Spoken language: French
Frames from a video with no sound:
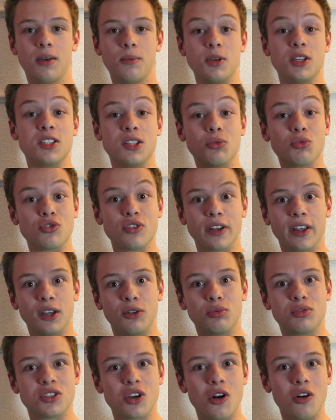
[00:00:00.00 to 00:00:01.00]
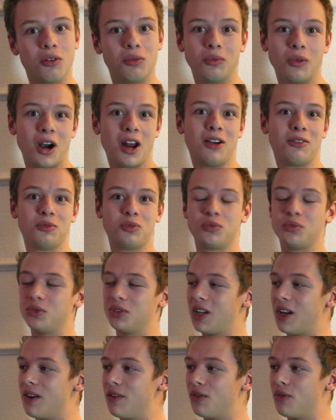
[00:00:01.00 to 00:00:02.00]
Et sinon, je viendrai tout seul. Voilà,
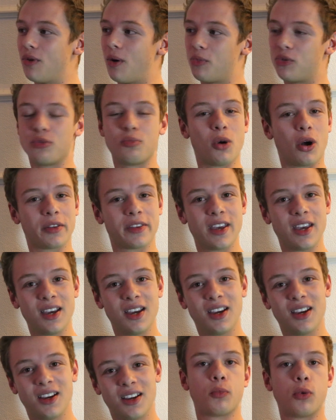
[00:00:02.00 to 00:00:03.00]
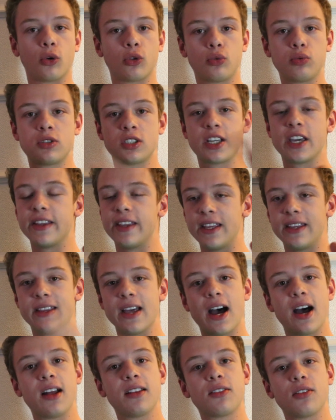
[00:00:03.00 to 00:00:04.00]
vous allez devoir me supporter. Pour tout ce qui est des
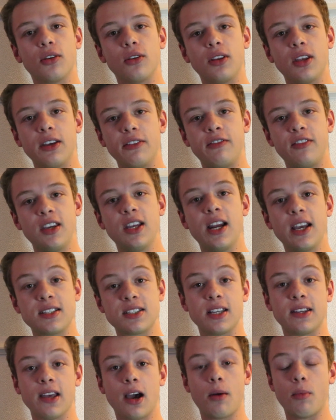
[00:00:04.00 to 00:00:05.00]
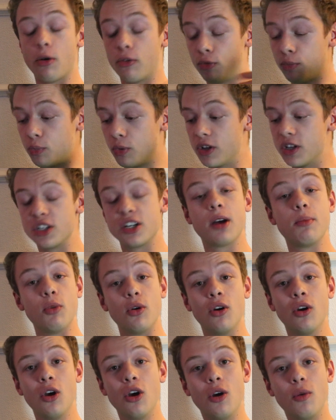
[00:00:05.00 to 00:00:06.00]
dates, des villes, etc., bah, vous pouvez déjà
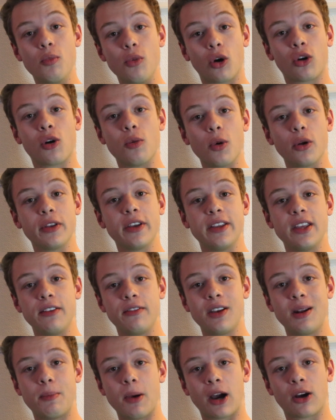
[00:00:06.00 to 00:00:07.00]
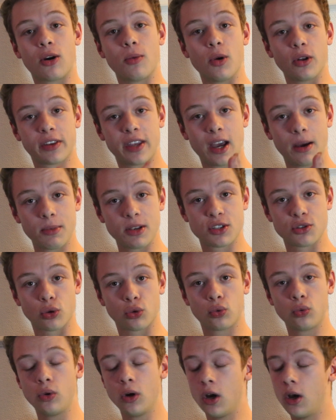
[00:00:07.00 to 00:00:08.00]
me, me recommander des villes par commentaire, mais
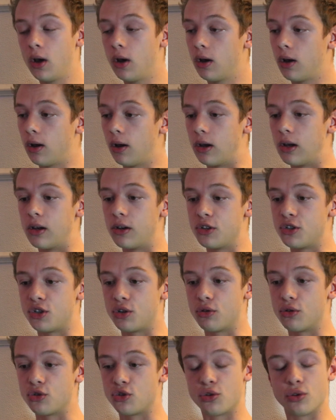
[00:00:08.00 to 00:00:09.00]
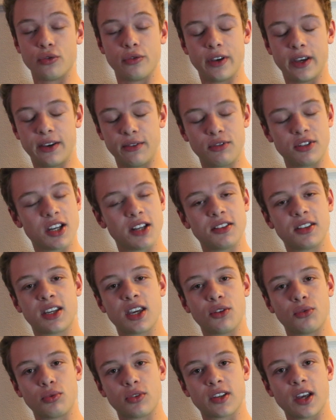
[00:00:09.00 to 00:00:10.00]
surtout, euh, je, vais vous
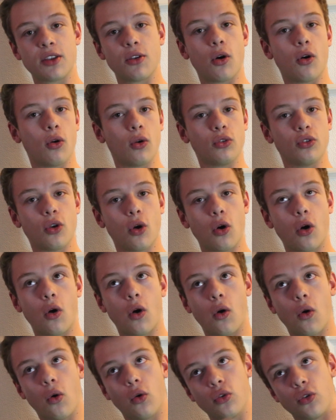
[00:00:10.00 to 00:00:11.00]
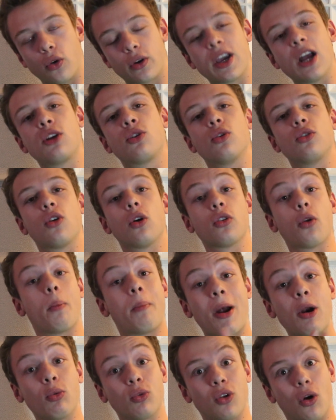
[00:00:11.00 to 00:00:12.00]
indiquer tout ça dans, dans, dans, quelques temps, dans
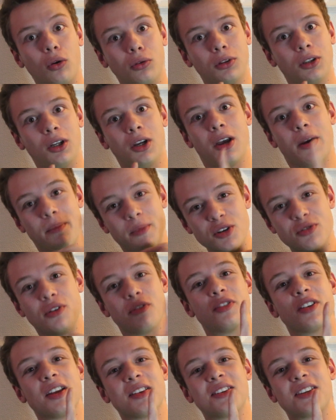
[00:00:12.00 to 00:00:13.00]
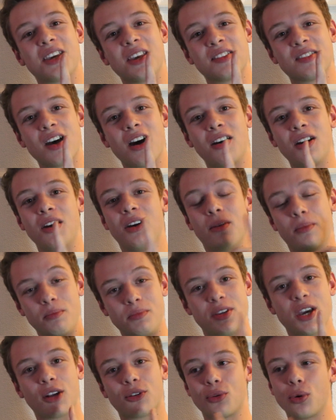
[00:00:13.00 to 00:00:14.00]
pas longtemps, mais je vais vous indiquer ça
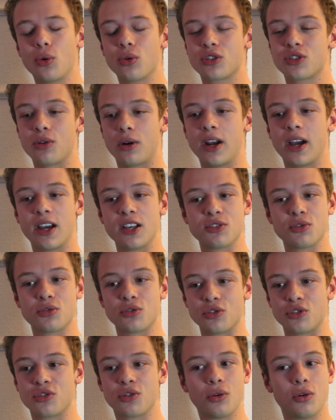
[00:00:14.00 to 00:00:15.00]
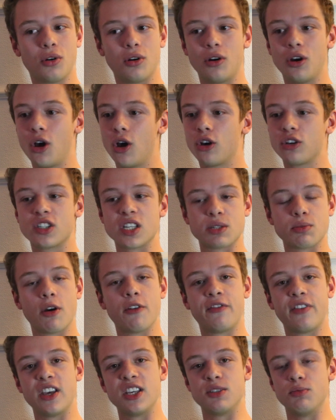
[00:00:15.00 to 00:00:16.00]
bientôt sur les réseaux sociaux, euh, que ce soit
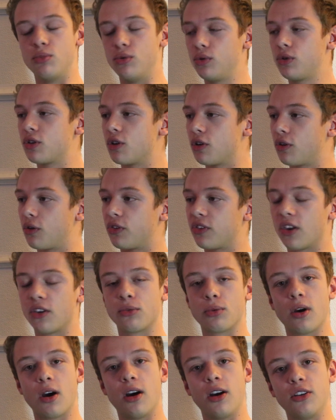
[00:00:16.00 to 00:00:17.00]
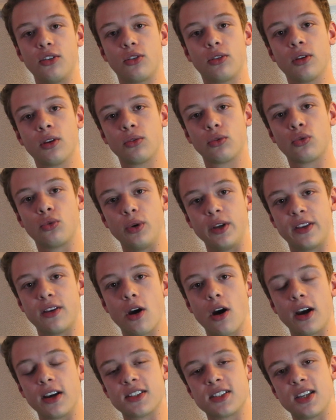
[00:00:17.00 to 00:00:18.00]
Facebook, que ce soit euh,
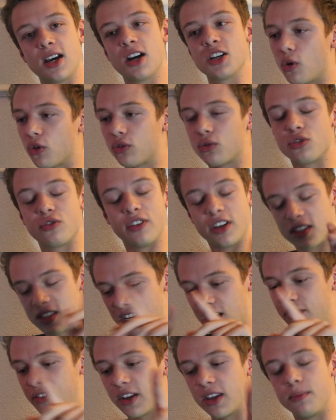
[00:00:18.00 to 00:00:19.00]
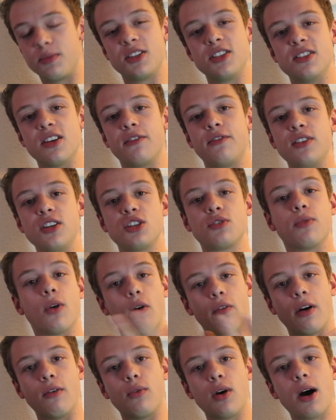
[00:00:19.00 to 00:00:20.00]
Twitter, etc. Je pense que je vais essayer de faire des petites affiches,
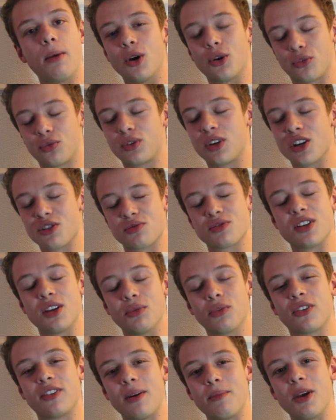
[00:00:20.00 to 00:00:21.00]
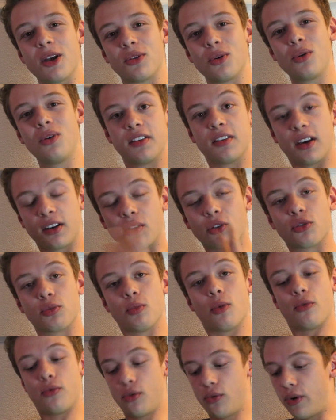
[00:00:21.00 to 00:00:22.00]
enfin on va voir, mais en tout cas je vous annonce ça bientôt. C'est vrai qu'en ce
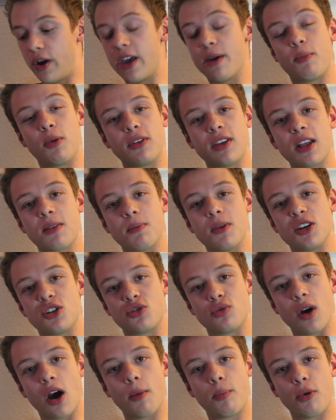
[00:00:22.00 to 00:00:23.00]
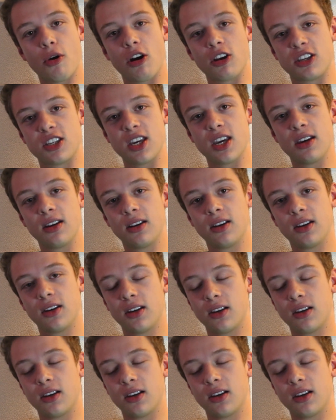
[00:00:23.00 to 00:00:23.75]
moment vous le voyez peut-être, mais je suis un peu inquiet,